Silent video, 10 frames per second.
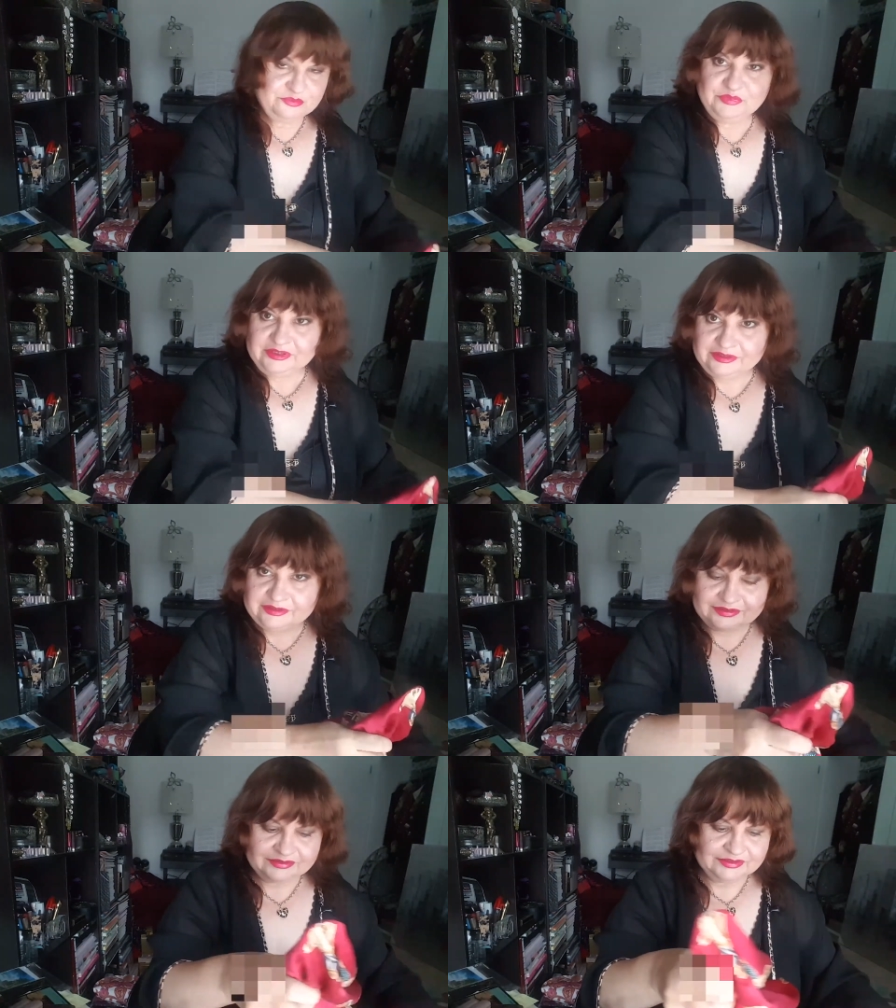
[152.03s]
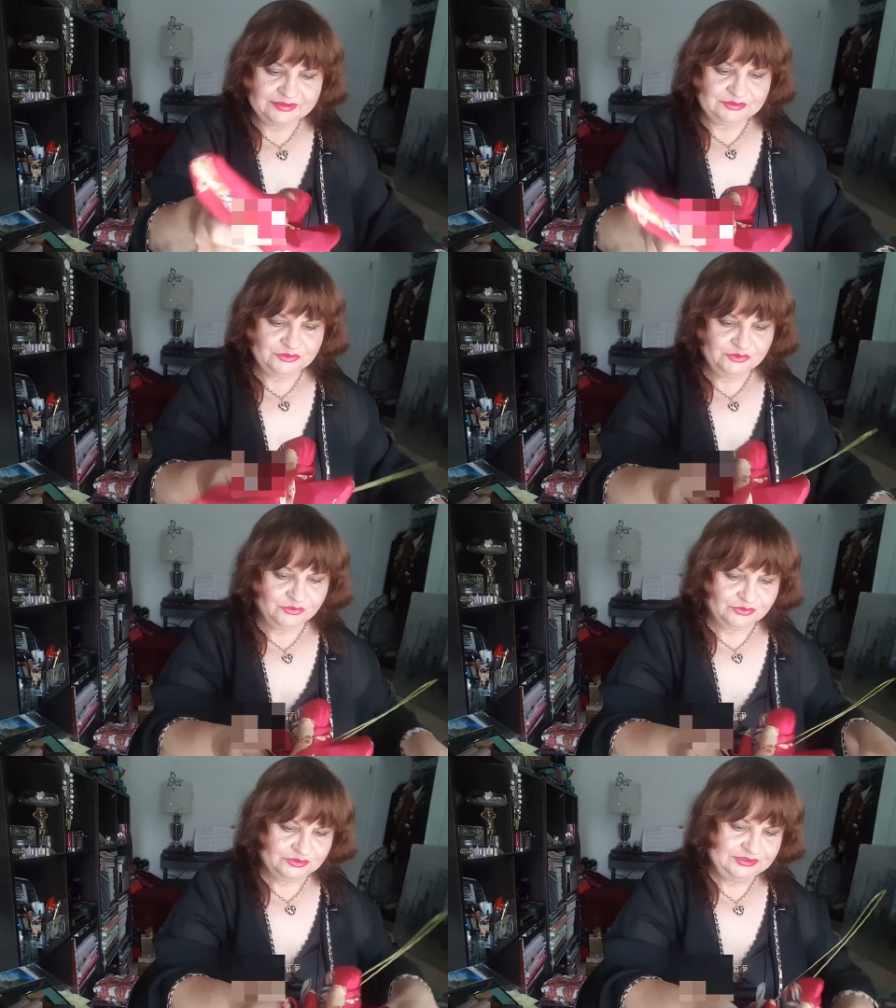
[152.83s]
миленький,
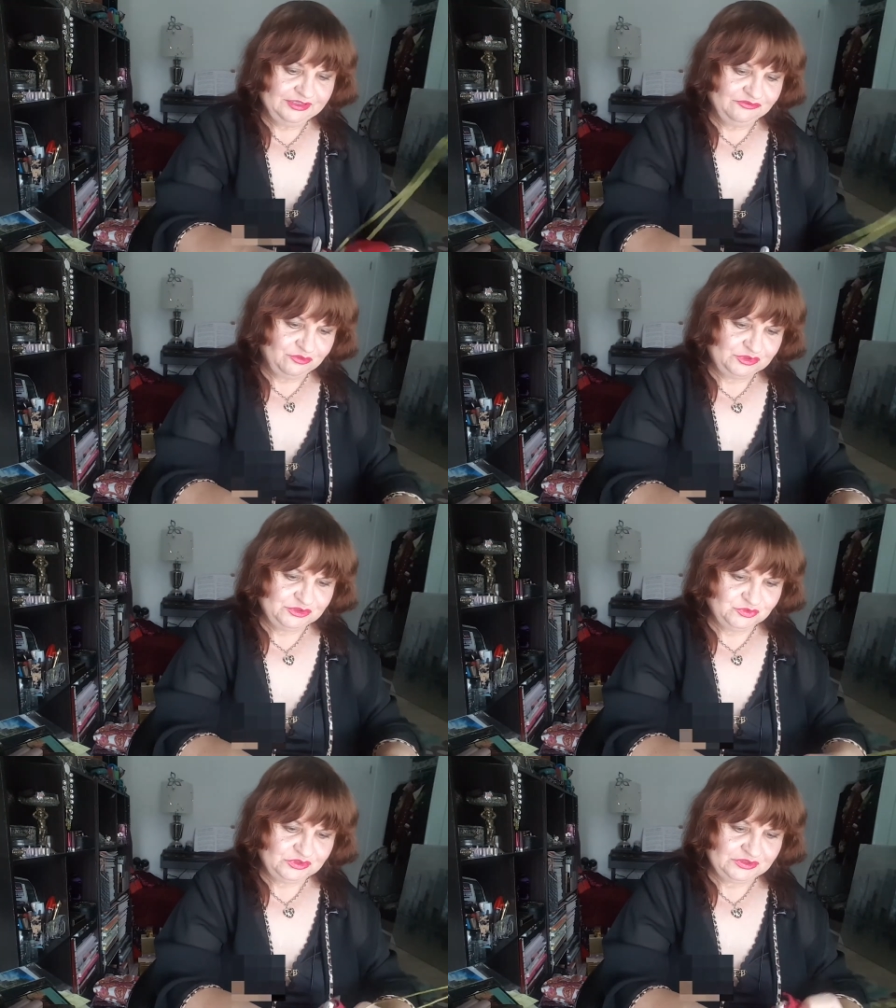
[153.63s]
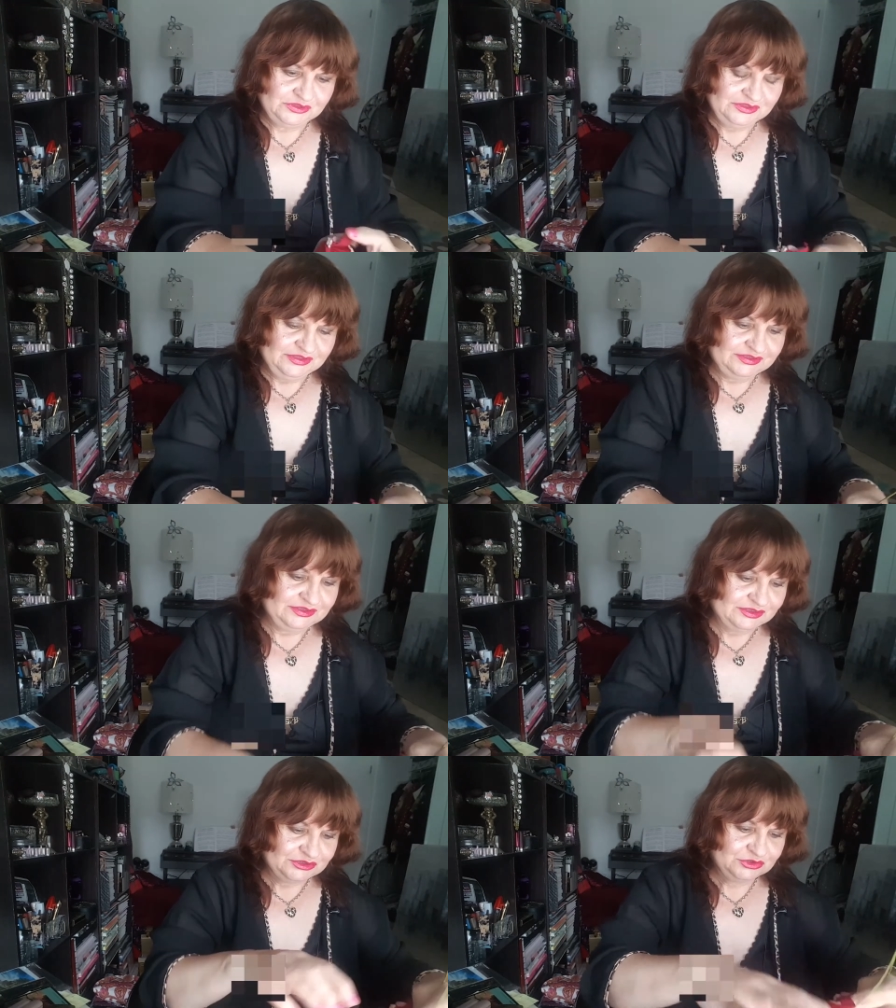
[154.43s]
но я его почему-то не
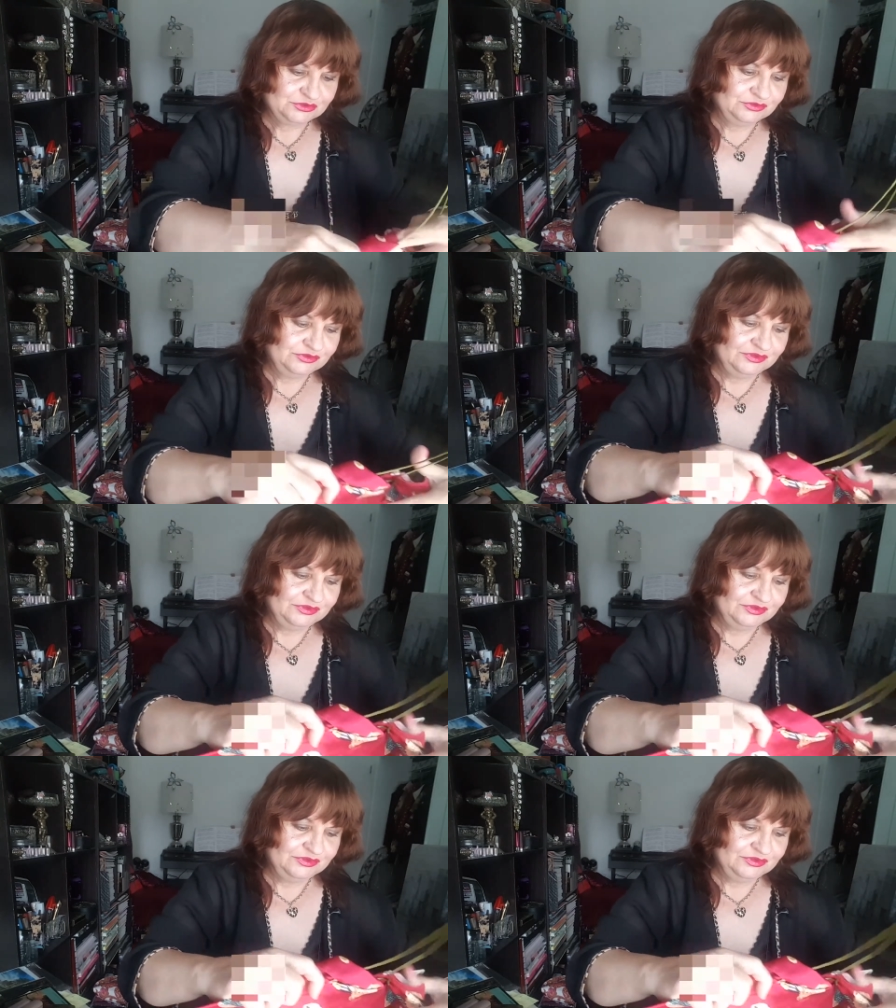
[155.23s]
ношу.